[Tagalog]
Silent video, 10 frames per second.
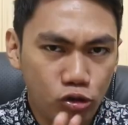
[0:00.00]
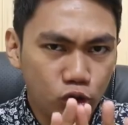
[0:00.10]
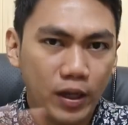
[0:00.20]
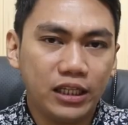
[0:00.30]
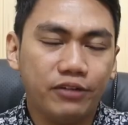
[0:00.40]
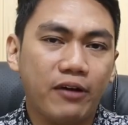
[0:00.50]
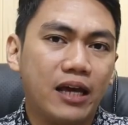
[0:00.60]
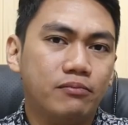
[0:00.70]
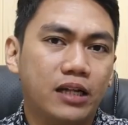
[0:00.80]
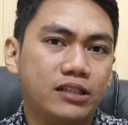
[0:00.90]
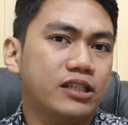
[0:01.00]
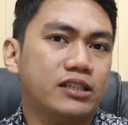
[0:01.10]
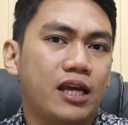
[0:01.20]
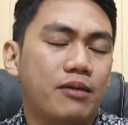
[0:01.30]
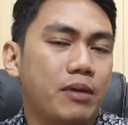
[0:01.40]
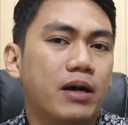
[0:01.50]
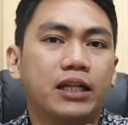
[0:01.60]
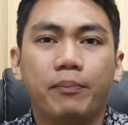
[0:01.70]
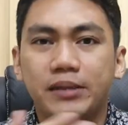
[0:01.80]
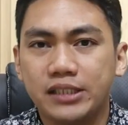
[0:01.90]
Yung 25, let's just say, may
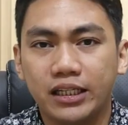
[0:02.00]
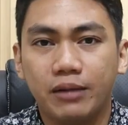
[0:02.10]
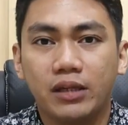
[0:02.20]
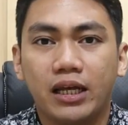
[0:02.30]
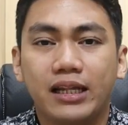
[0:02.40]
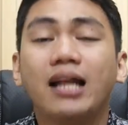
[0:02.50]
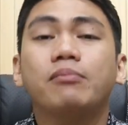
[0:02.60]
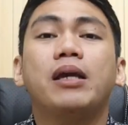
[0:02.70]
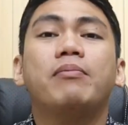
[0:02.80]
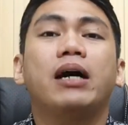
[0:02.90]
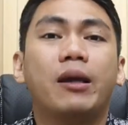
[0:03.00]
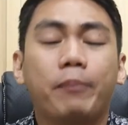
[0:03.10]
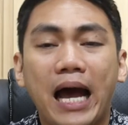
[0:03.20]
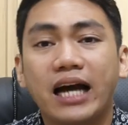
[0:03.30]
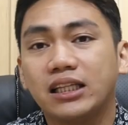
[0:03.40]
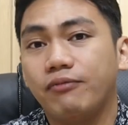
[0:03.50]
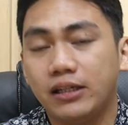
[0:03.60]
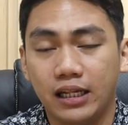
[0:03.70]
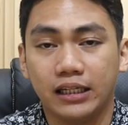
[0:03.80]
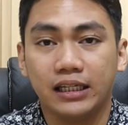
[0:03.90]
mga napa-sign up din at may mga
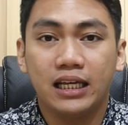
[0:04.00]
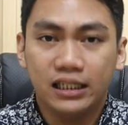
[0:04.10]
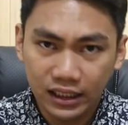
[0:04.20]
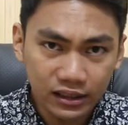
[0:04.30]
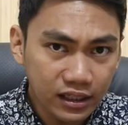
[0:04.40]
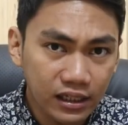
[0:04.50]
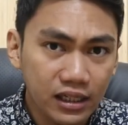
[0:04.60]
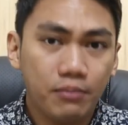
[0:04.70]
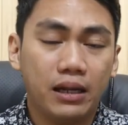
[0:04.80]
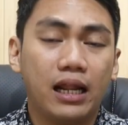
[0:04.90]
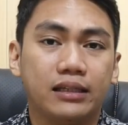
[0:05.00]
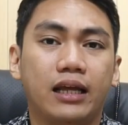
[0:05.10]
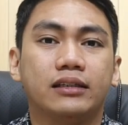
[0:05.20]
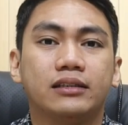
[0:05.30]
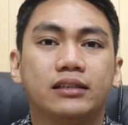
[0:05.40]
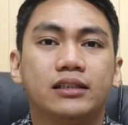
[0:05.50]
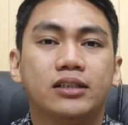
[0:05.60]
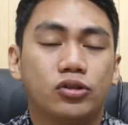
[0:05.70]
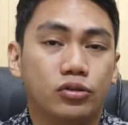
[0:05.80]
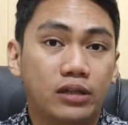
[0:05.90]
napa-activate din. Nataglilima lang din.
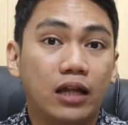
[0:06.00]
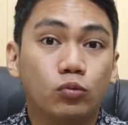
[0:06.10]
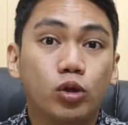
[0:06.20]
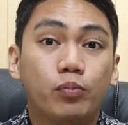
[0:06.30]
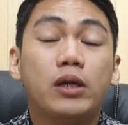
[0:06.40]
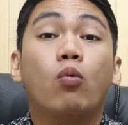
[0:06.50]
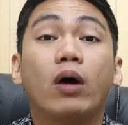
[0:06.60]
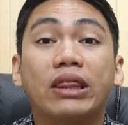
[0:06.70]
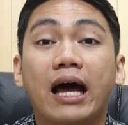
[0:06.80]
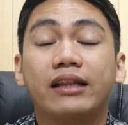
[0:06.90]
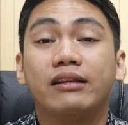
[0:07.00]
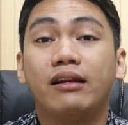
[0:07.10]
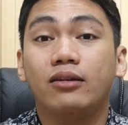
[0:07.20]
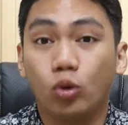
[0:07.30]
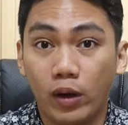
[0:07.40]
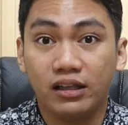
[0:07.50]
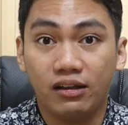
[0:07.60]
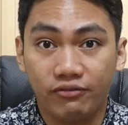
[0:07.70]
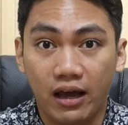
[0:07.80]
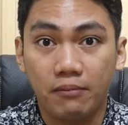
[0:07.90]
So that would be 125
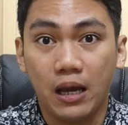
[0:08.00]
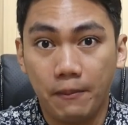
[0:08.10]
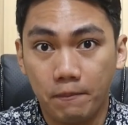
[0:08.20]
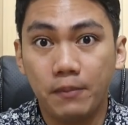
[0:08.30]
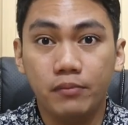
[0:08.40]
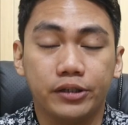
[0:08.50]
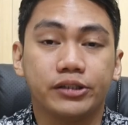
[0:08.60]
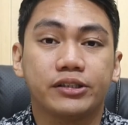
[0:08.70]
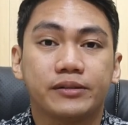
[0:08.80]
members.